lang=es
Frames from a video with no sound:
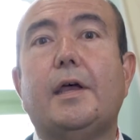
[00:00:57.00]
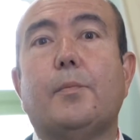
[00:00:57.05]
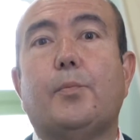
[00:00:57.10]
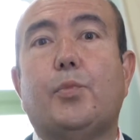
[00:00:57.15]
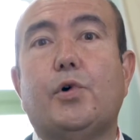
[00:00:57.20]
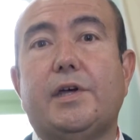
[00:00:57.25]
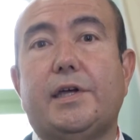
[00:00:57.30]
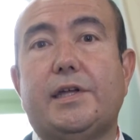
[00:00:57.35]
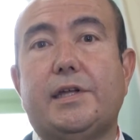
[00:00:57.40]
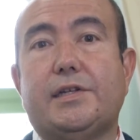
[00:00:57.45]

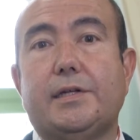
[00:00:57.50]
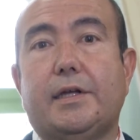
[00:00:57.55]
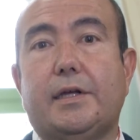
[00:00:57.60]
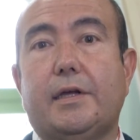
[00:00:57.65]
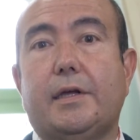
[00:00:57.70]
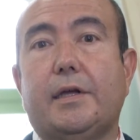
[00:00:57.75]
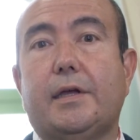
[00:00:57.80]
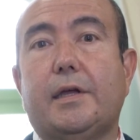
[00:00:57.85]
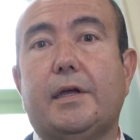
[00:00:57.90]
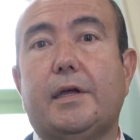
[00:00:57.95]
pues
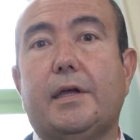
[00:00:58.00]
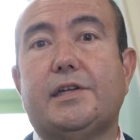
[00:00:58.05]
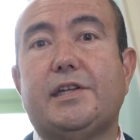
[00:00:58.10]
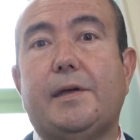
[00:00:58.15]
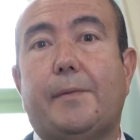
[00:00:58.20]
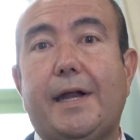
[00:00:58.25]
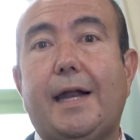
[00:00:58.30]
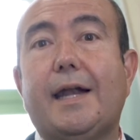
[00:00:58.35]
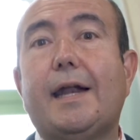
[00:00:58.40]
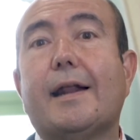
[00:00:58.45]
eh,
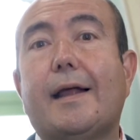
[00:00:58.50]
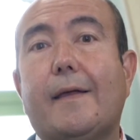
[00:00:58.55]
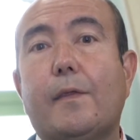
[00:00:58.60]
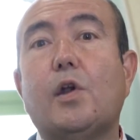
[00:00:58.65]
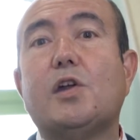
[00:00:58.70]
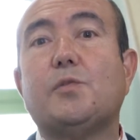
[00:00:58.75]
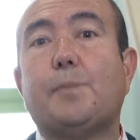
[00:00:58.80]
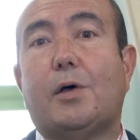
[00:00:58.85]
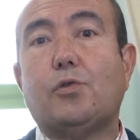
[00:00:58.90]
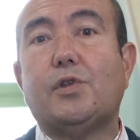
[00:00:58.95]
se van alargando
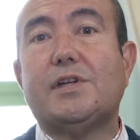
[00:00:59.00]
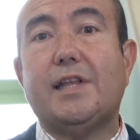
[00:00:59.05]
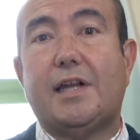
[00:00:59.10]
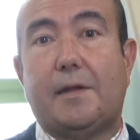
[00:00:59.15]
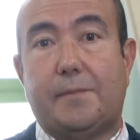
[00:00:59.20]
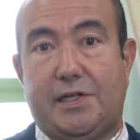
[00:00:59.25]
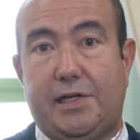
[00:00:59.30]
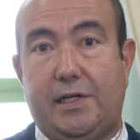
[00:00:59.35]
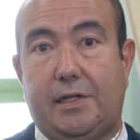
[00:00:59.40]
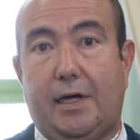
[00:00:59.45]
las pautas de
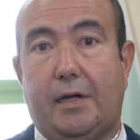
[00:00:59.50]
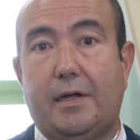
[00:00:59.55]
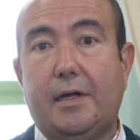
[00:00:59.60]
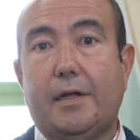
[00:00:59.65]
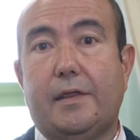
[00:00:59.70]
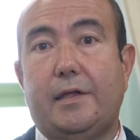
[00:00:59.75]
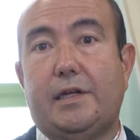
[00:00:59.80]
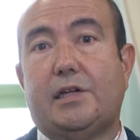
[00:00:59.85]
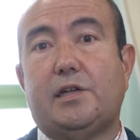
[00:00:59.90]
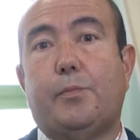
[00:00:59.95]
la visita. Es
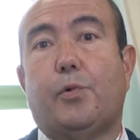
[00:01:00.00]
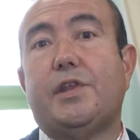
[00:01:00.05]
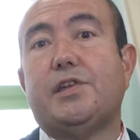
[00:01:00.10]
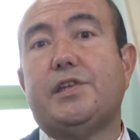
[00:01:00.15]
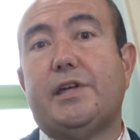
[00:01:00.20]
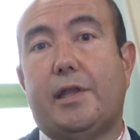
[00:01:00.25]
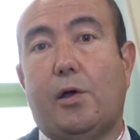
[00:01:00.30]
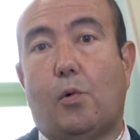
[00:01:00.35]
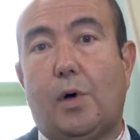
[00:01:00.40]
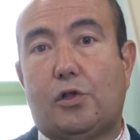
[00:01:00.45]
decir, ya se pueden
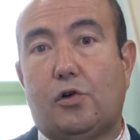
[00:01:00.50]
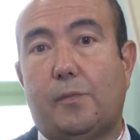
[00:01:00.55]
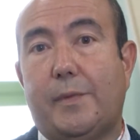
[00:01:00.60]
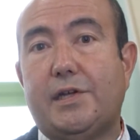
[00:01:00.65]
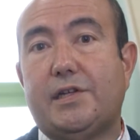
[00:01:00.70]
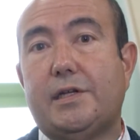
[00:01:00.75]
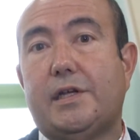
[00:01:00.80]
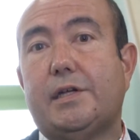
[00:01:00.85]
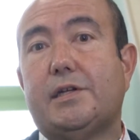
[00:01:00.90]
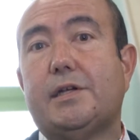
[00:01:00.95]
ser de cuatro
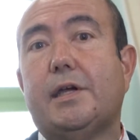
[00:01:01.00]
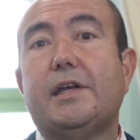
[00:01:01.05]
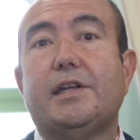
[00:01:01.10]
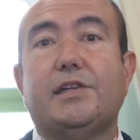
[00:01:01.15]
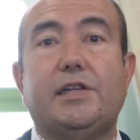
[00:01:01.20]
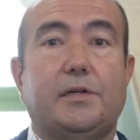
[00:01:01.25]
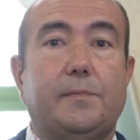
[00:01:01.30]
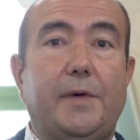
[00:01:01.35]
meses, seis